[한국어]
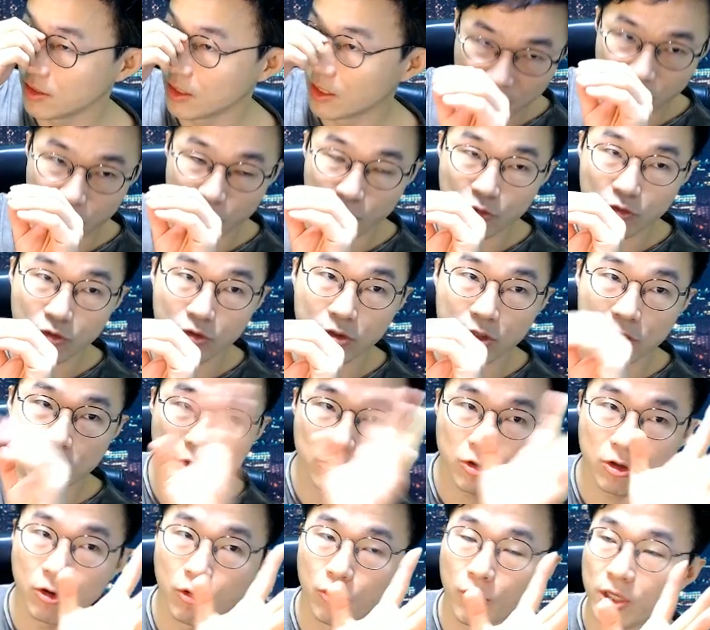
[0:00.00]
특히 중국은
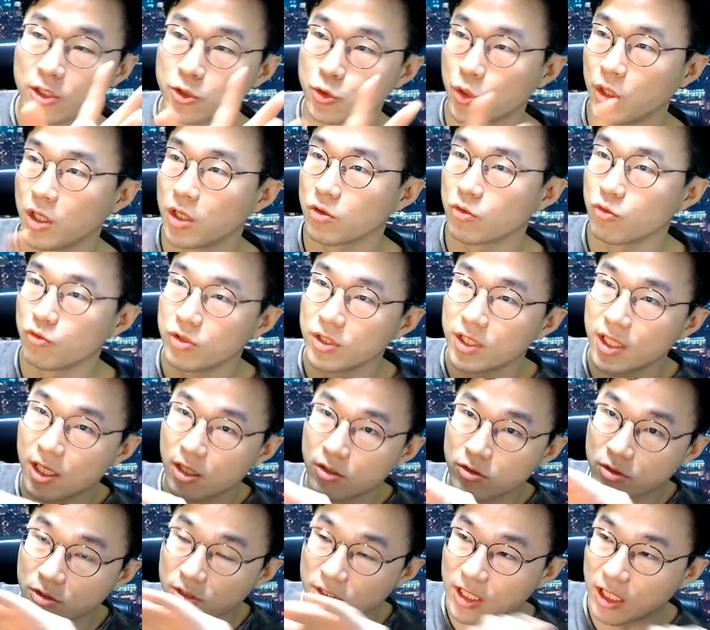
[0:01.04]
그런 걸 원래 좋아하고
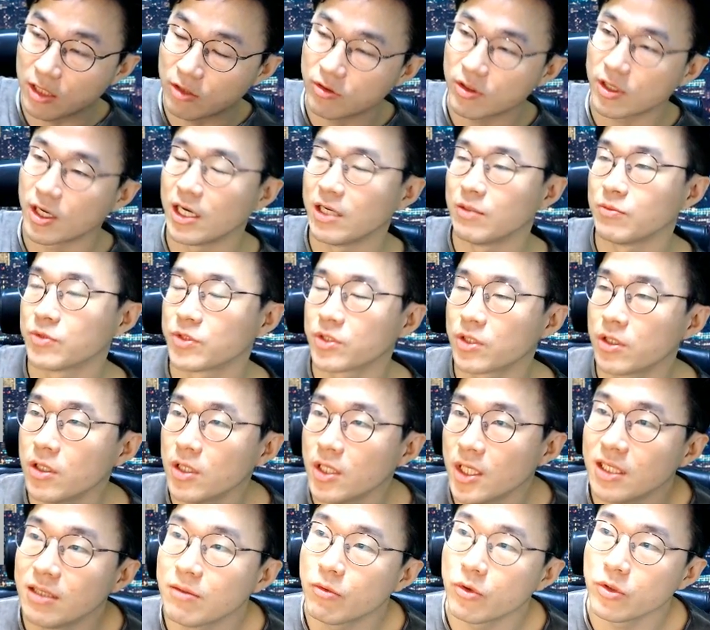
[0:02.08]
우리나라도 극단으로 갈리면서
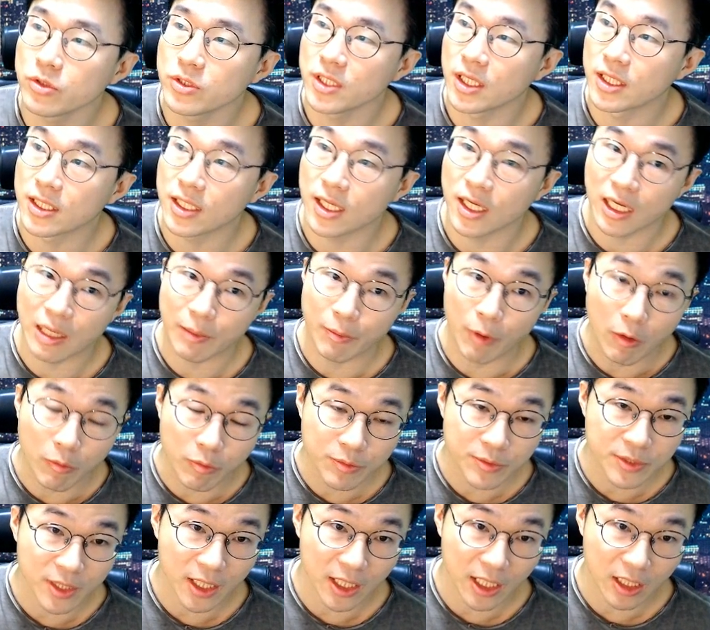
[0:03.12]
일본이 옛날에
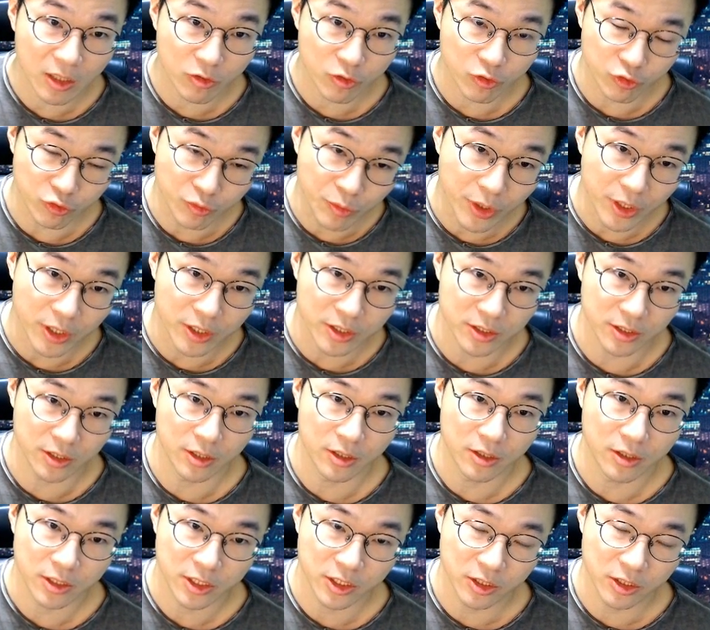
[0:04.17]
명품 사랑으로 유명했어요.